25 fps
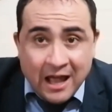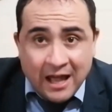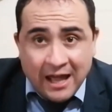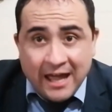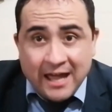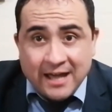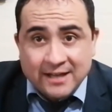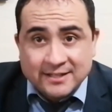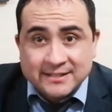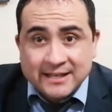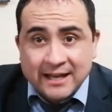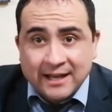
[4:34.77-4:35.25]

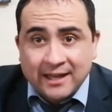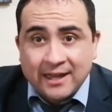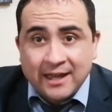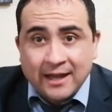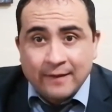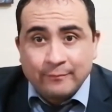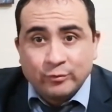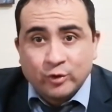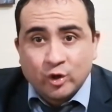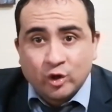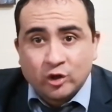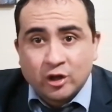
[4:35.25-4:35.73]
Es aquí
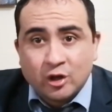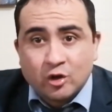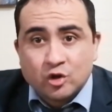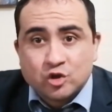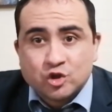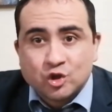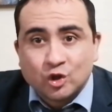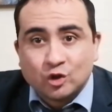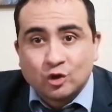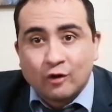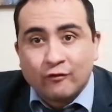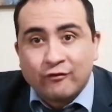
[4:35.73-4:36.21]
en donde
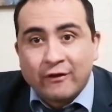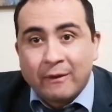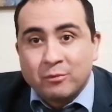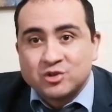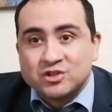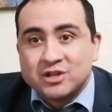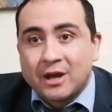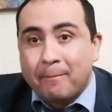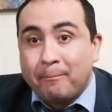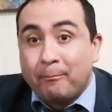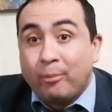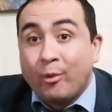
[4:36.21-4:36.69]
nosotros
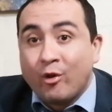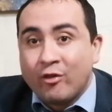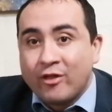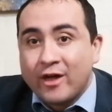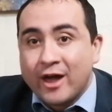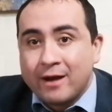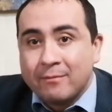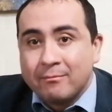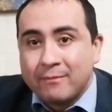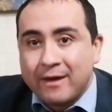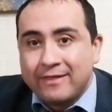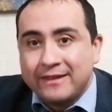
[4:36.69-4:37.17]
vamos a
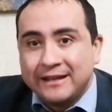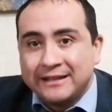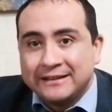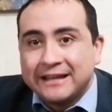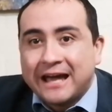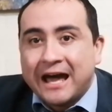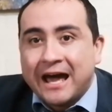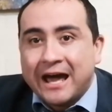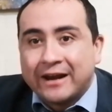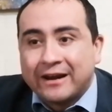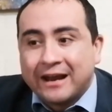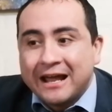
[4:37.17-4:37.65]
poder
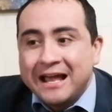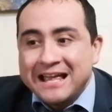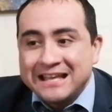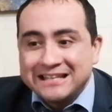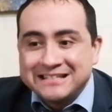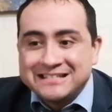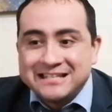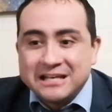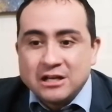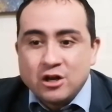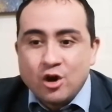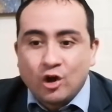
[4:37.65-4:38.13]
meditar
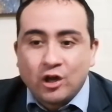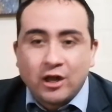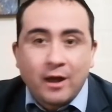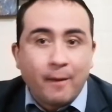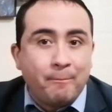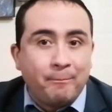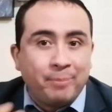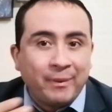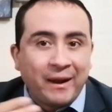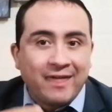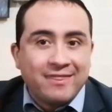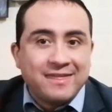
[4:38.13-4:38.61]
si lo que
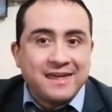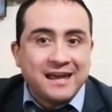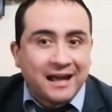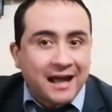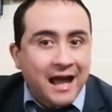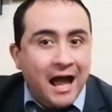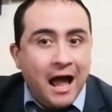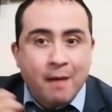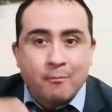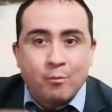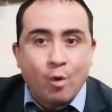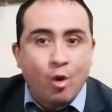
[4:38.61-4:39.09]

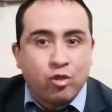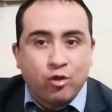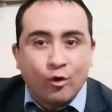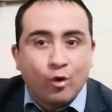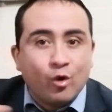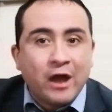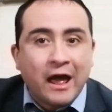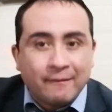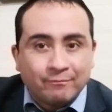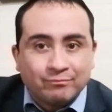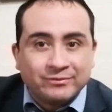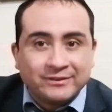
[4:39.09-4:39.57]
predicamos
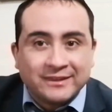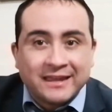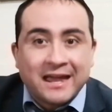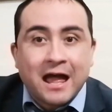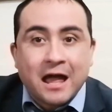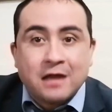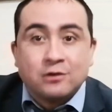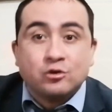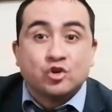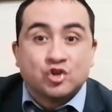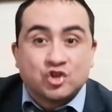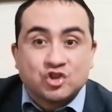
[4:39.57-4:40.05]
durante
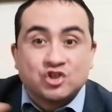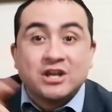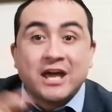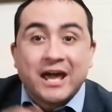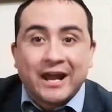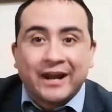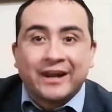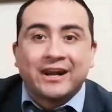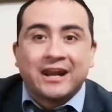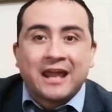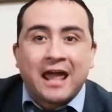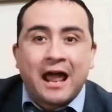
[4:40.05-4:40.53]
años
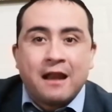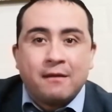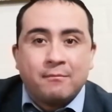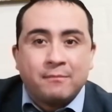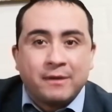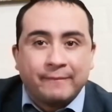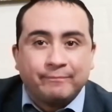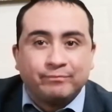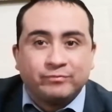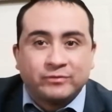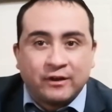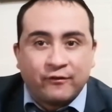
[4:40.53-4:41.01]
es
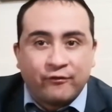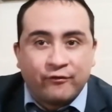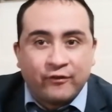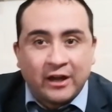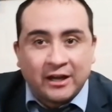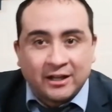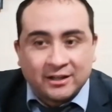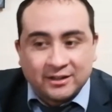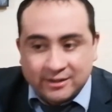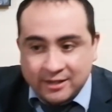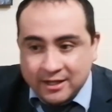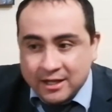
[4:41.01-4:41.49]
realmente
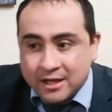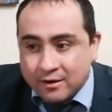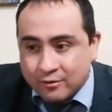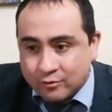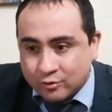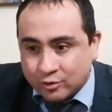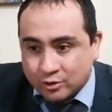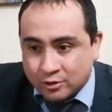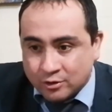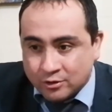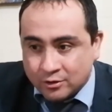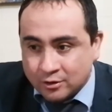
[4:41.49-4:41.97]

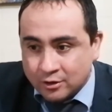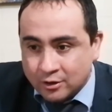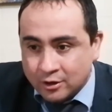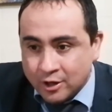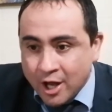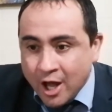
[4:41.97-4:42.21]
efectivo.